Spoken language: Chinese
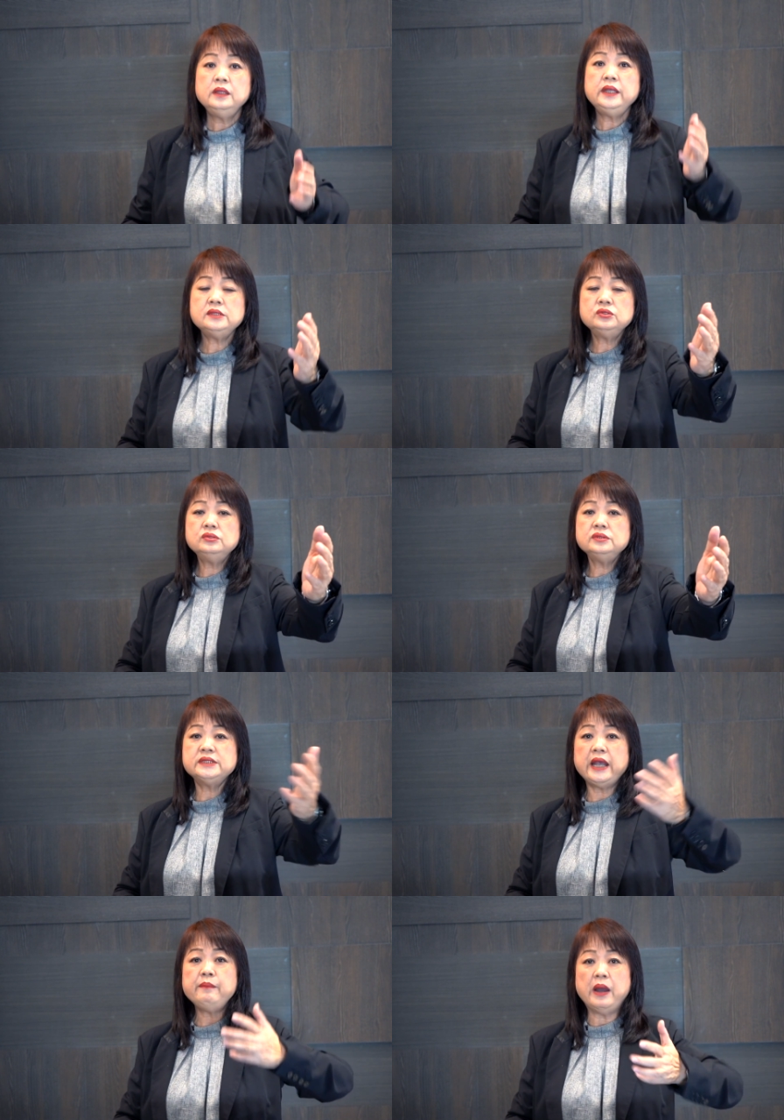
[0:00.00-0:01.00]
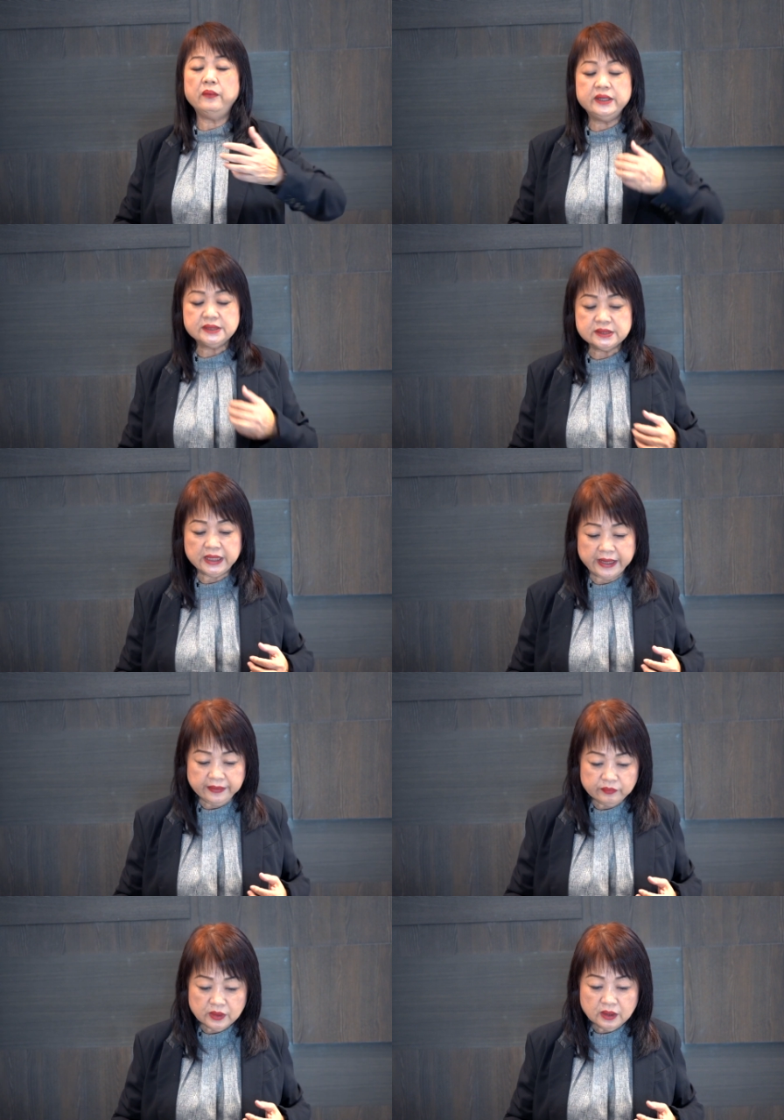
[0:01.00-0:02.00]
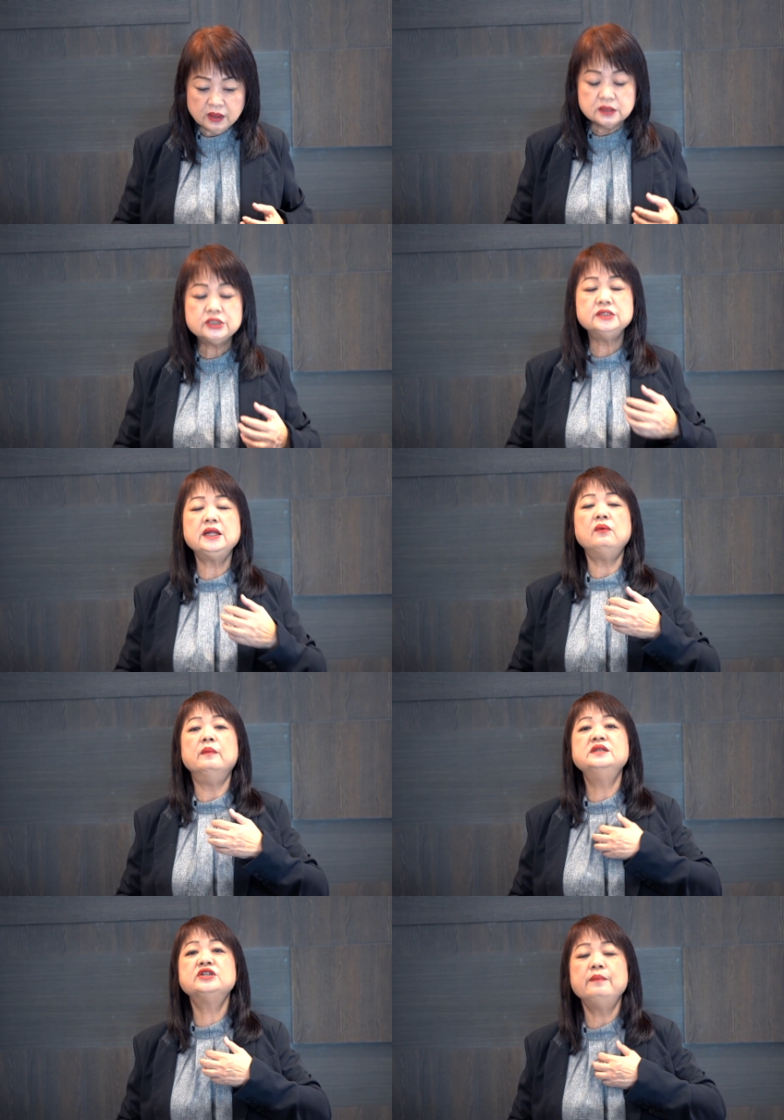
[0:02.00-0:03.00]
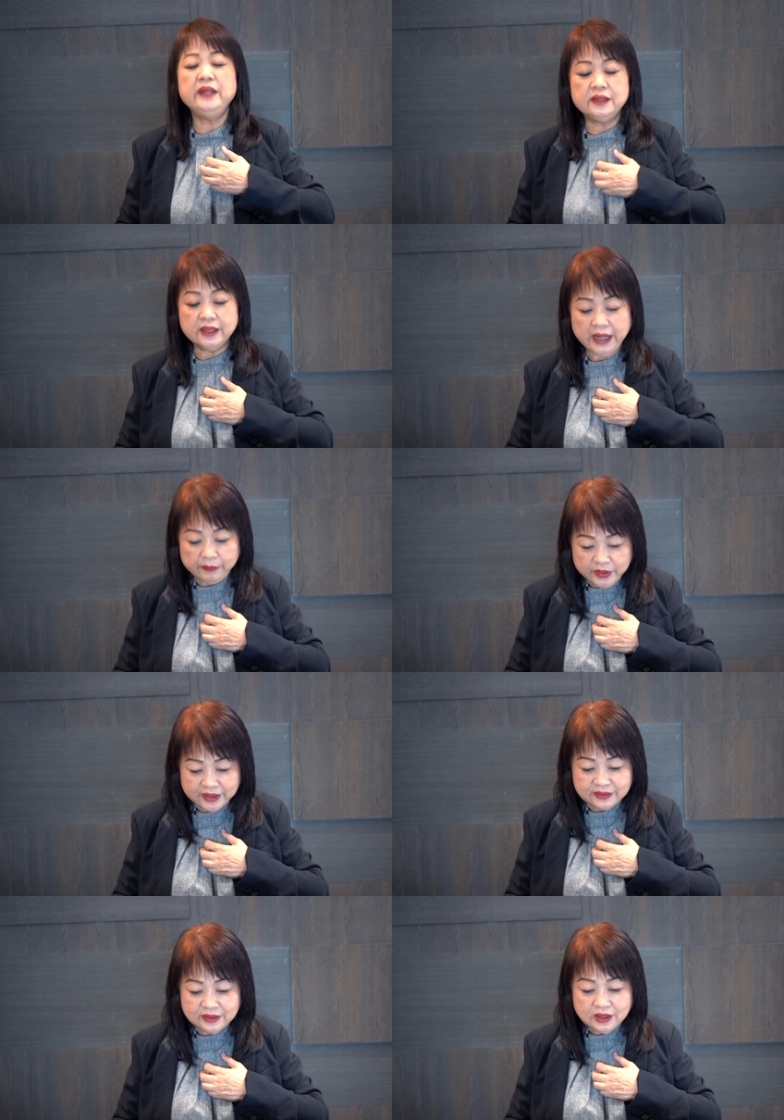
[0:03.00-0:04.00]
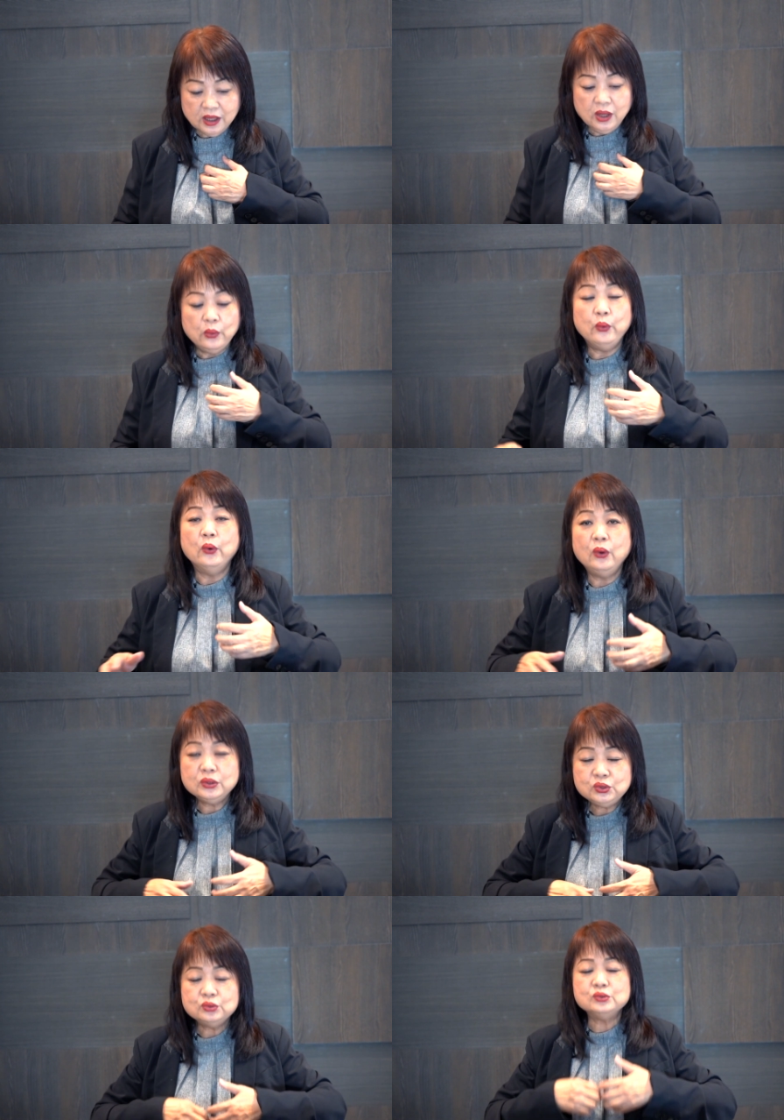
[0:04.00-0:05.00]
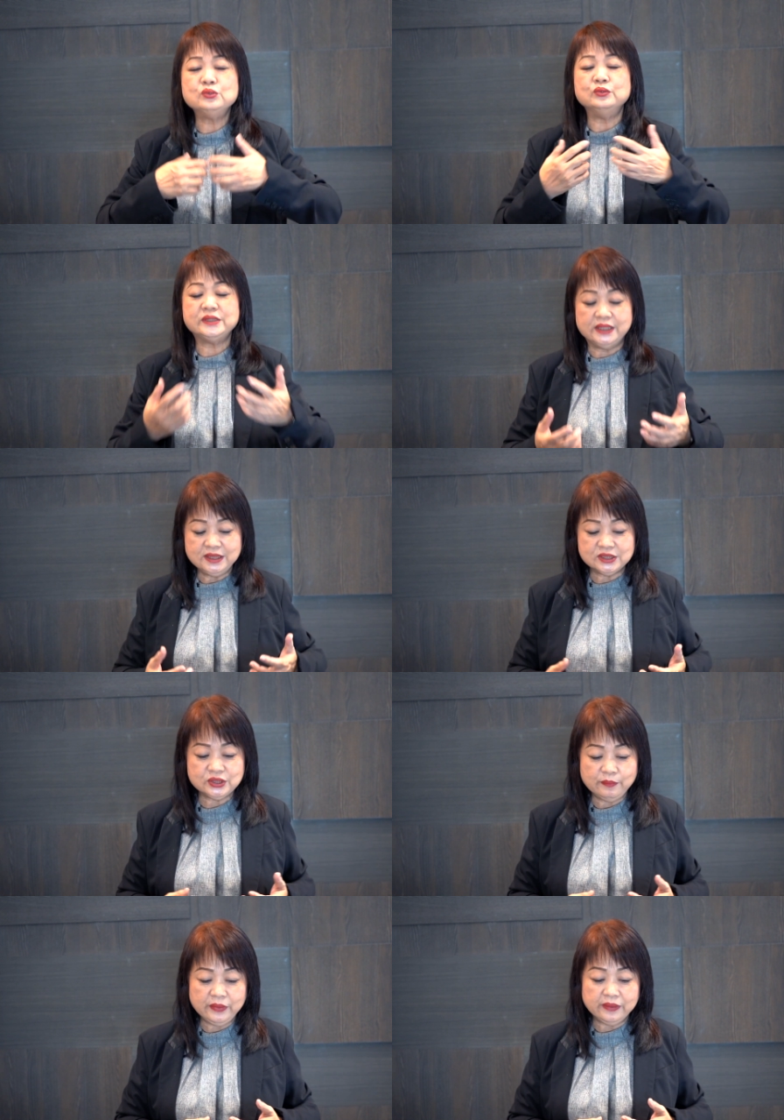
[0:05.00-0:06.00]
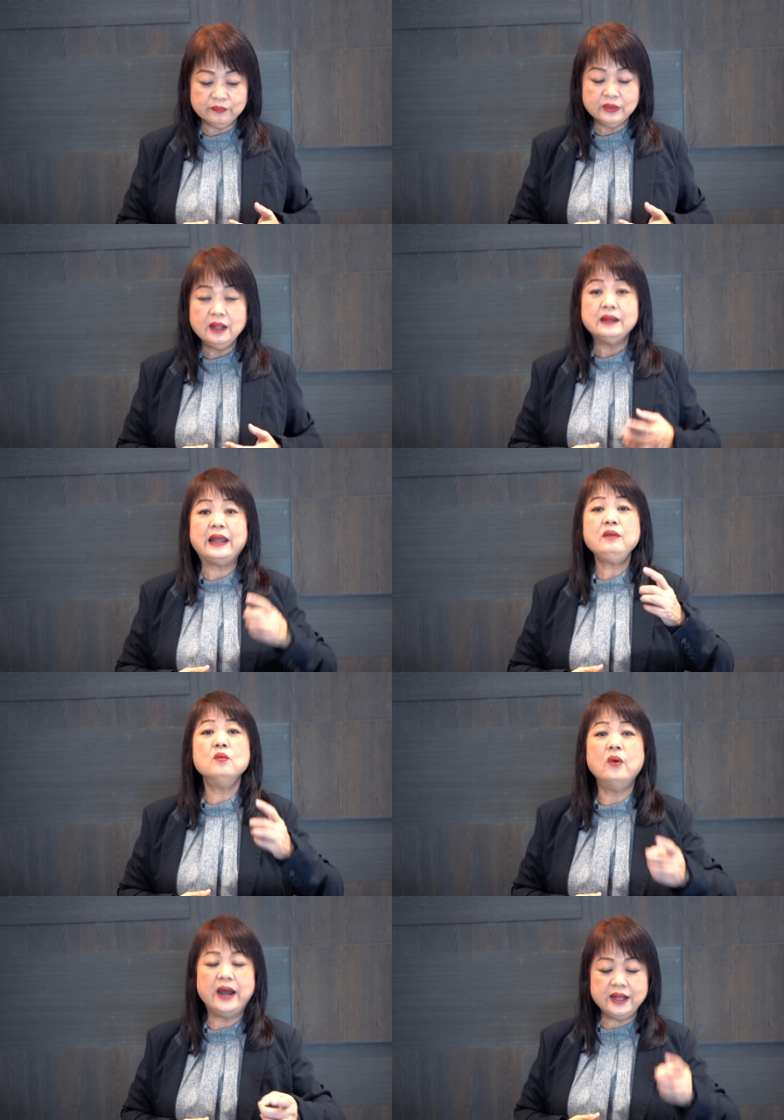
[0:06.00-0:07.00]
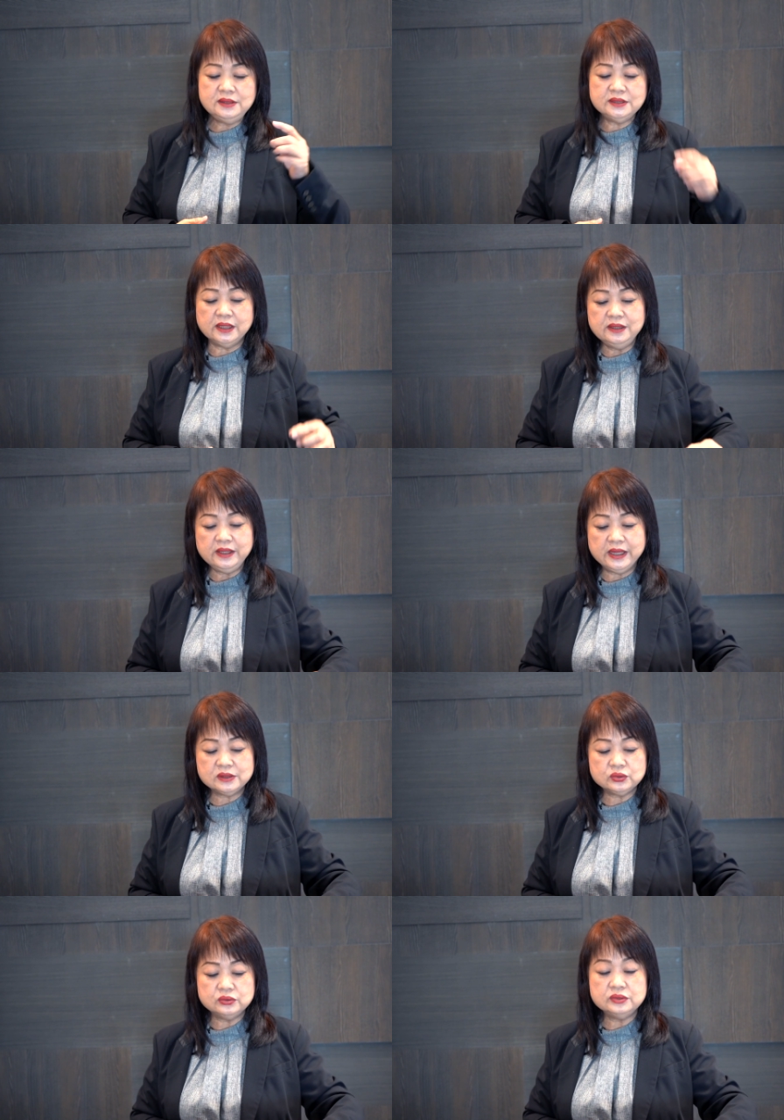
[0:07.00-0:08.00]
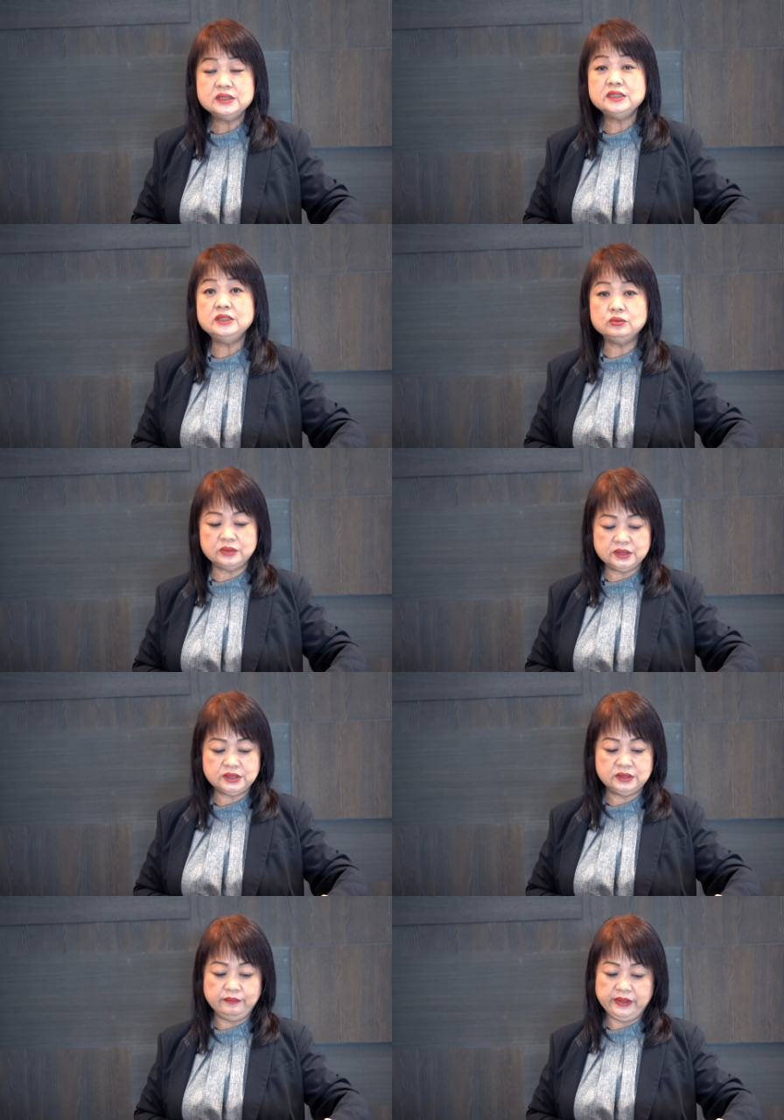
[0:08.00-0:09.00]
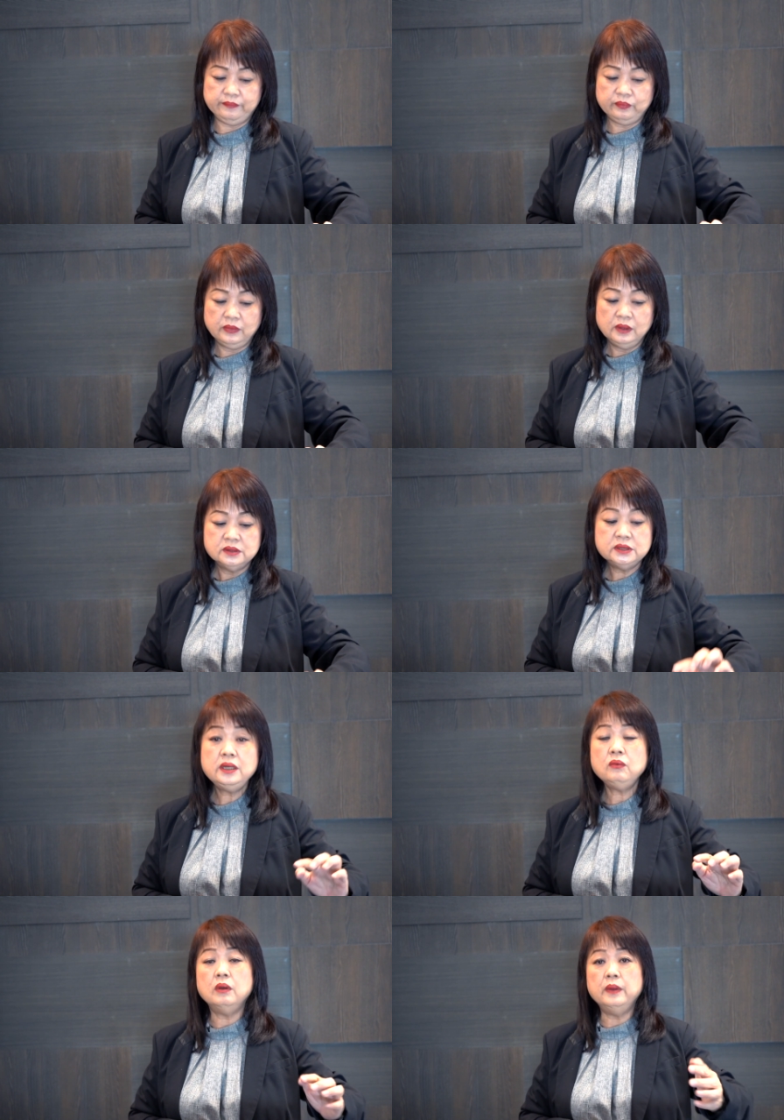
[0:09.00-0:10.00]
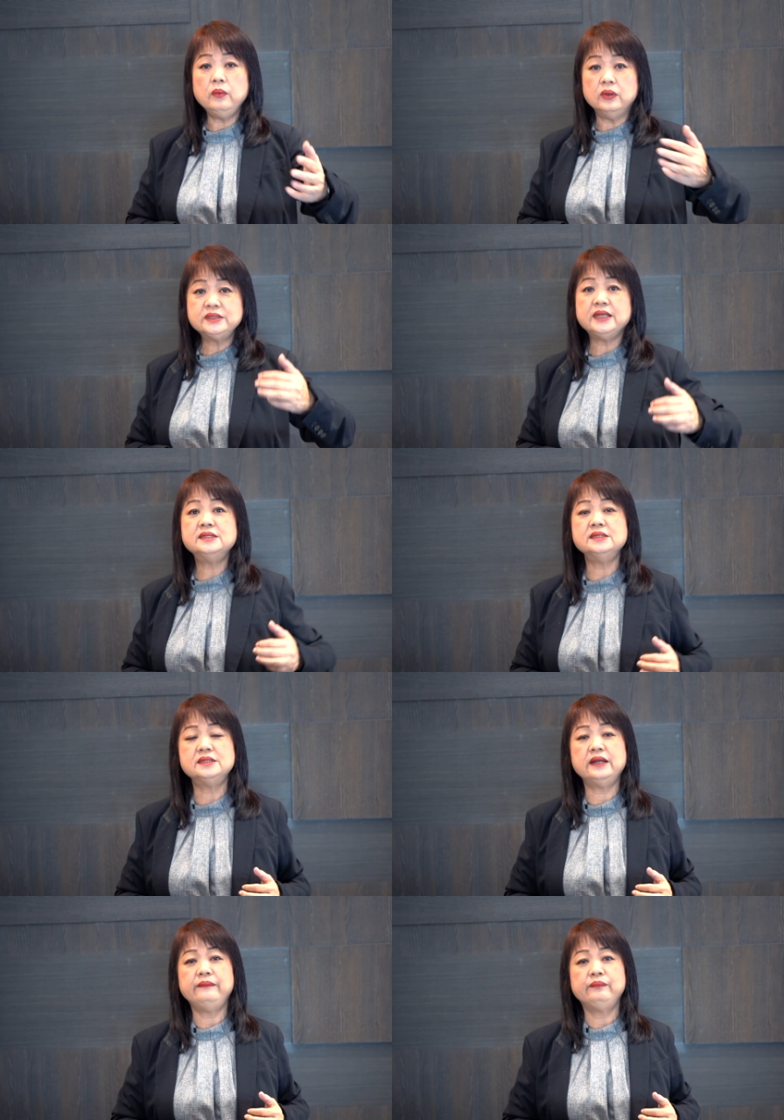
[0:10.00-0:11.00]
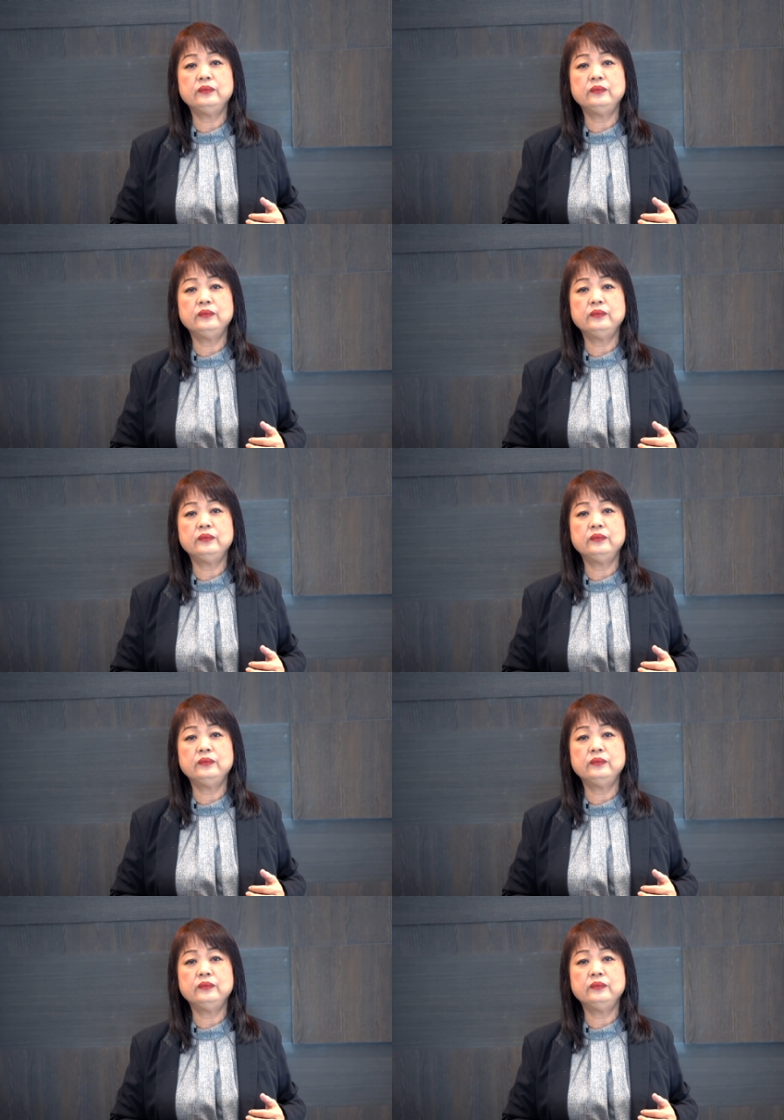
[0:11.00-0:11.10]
耶稣差保卫师来，使到我们生命的改变，活出属神的生命，来完成耶稣基督的使命。今天我们活在世上，